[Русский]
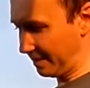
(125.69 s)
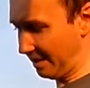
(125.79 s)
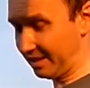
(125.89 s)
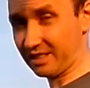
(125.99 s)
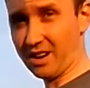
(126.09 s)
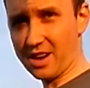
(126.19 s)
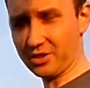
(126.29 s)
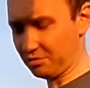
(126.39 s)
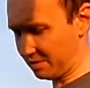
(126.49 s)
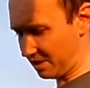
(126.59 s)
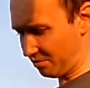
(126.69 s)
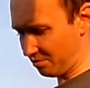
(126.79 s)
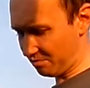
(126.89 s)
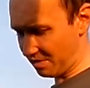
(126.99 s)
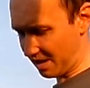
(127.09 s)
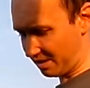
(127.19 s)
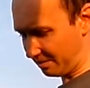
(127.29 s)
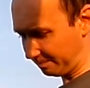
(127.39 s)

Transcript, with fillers: раскачивает ее ветер.